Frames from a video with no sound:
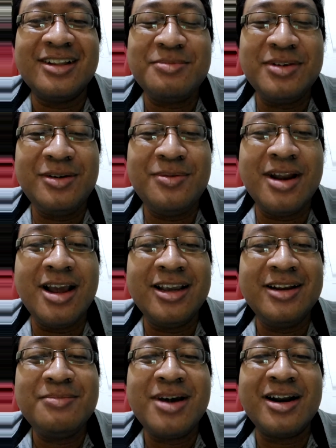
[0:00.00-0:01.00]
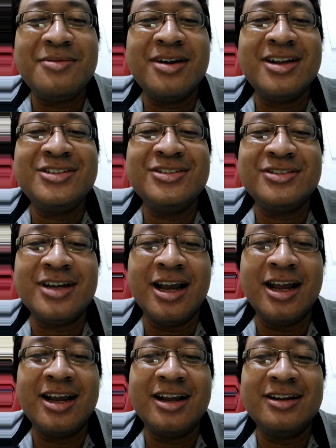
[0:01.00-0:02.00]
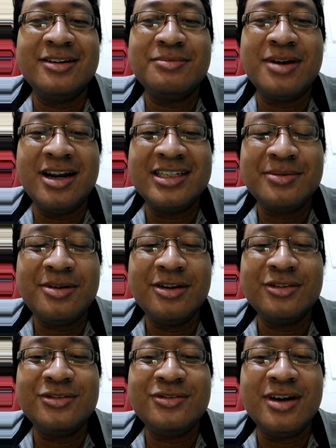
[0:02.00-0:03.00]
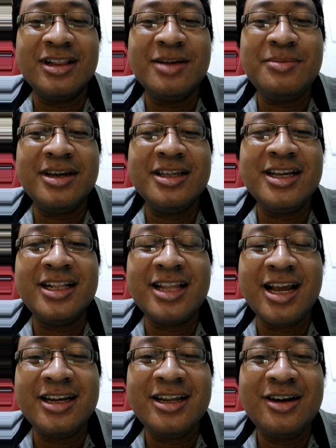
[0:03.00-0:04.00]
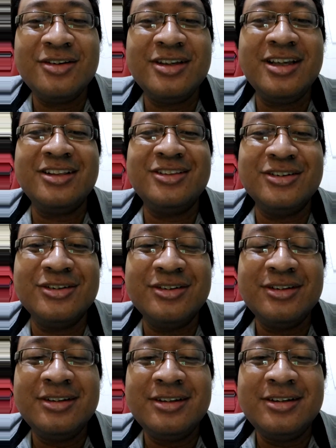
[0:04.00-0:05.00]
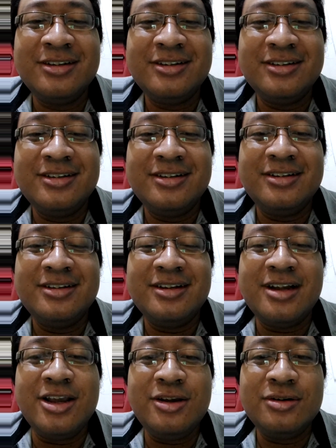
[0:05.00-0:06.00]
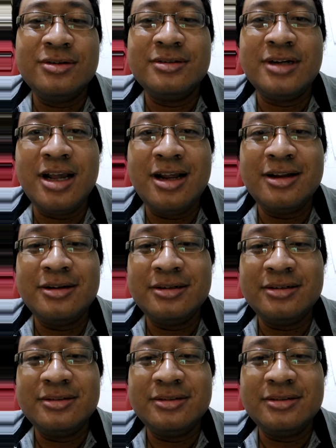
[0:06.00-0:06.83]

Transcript: tapi dibilangin marah-marah juga berani sama orang tua tapi kenyataannya lo gitu ayo nak